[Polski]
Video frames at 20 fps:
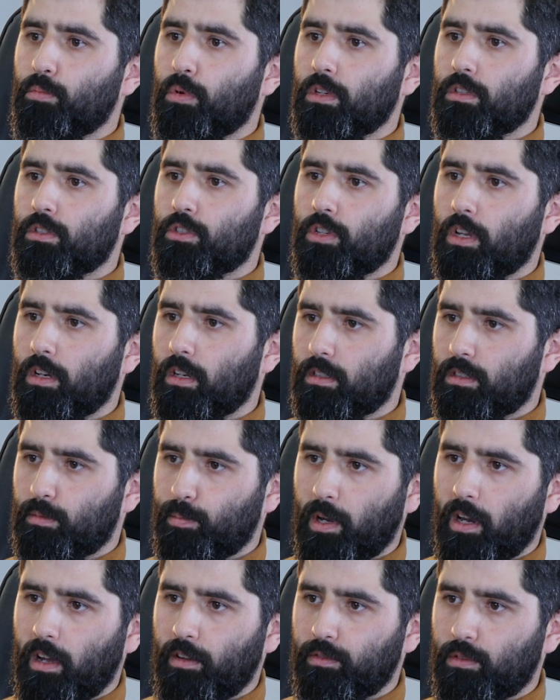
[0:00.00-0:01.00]
bo jest szereg
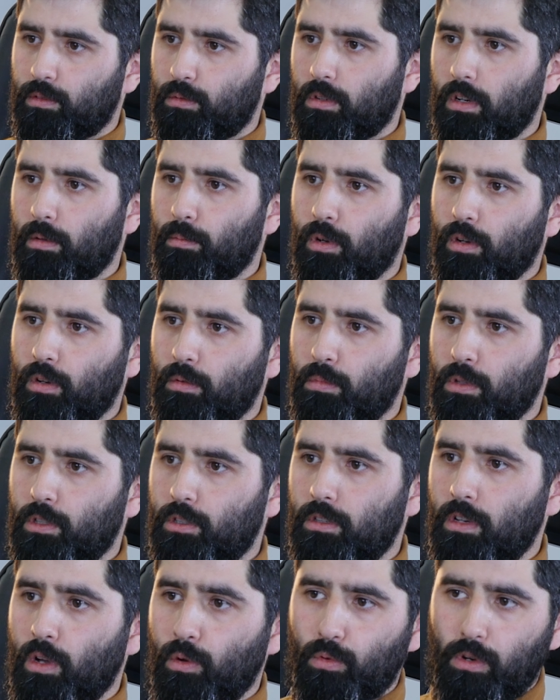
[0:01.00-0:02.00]
spraw, które mogą
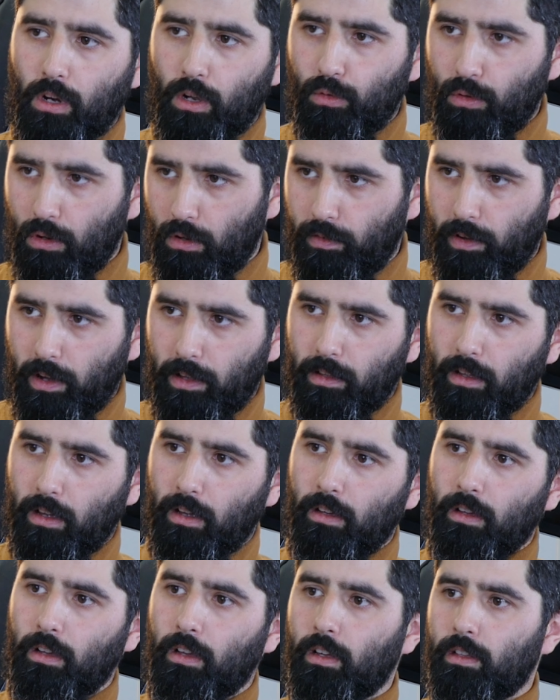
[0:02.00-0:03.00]
być
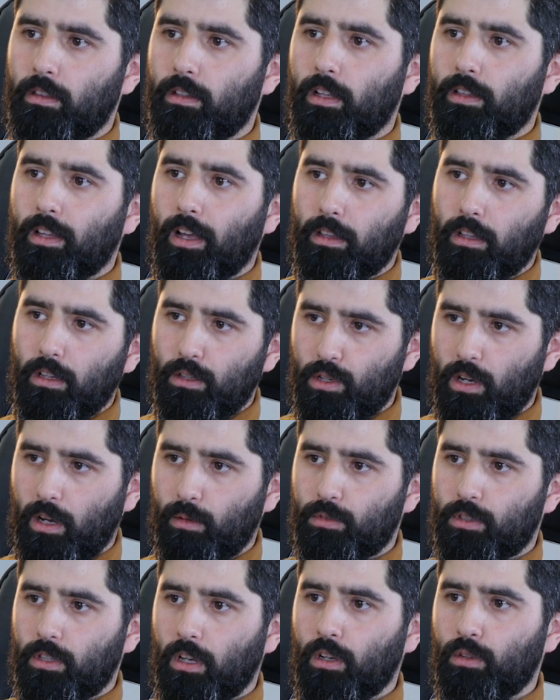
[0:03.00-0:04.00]
nieuregulowane na danej
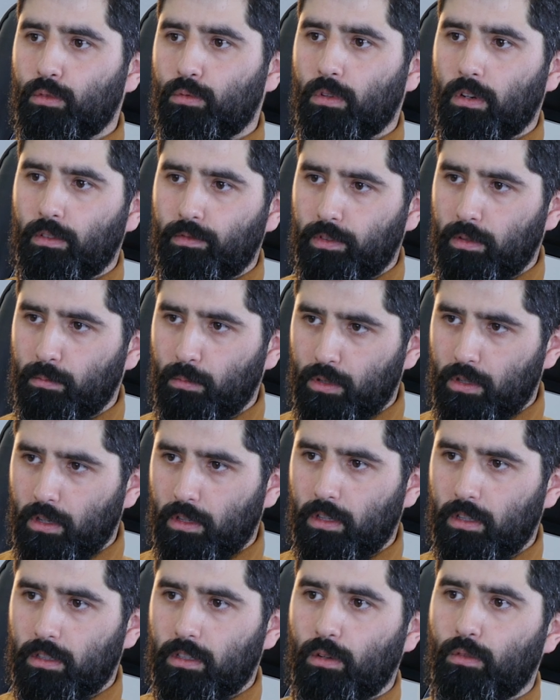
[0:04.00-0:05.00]
działce, które Wy
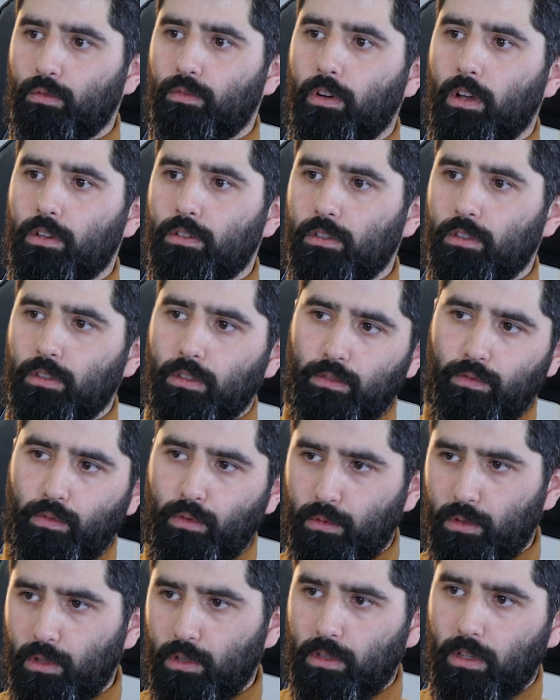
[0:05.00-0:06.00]
możecie zauważyć i
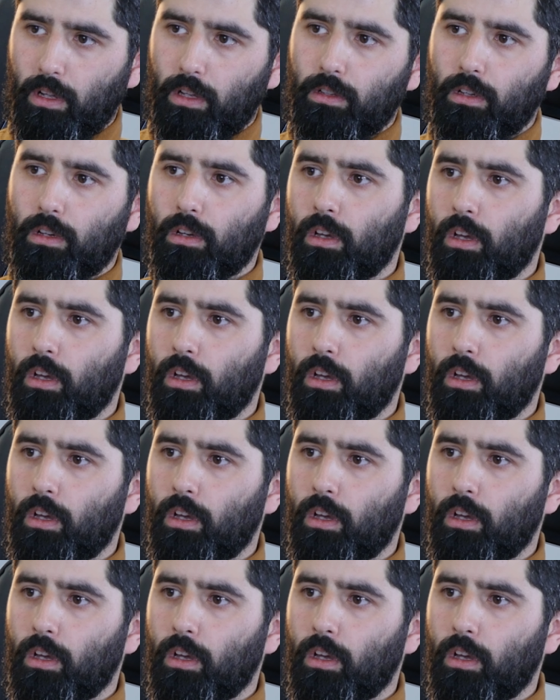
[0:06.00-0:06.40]
zwrócić na nie